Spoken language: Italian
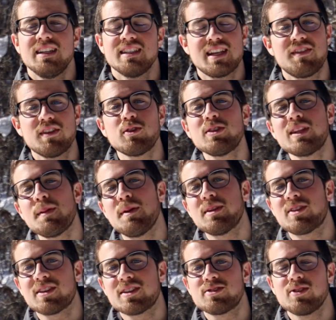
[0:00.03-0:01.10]
Salve a tutti e
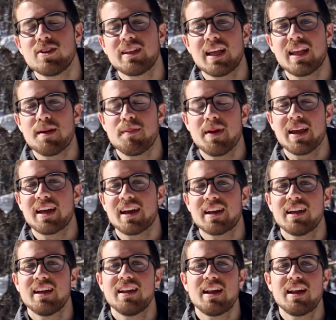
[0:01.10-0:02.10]
bentornati su Italian Maker.